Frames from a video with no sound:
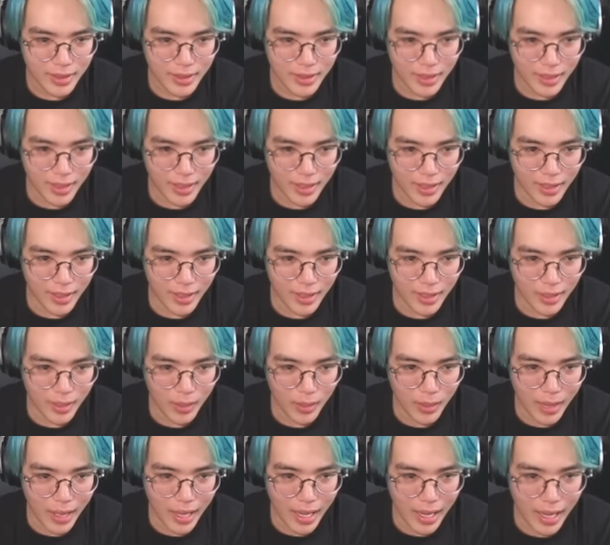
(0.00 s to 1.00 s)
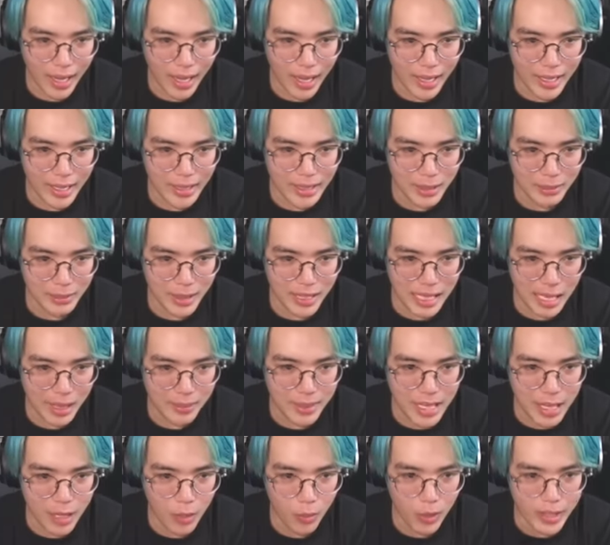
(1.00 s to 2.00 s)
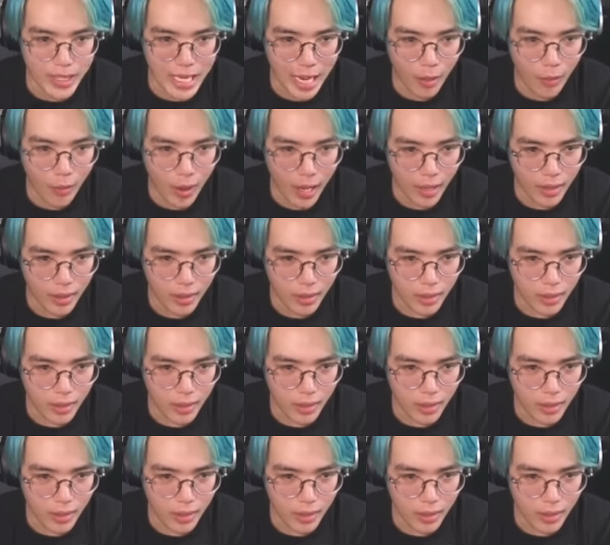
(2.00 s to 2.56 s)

ờ à, ok chuẩn bị làm gì ra quýnh nhau à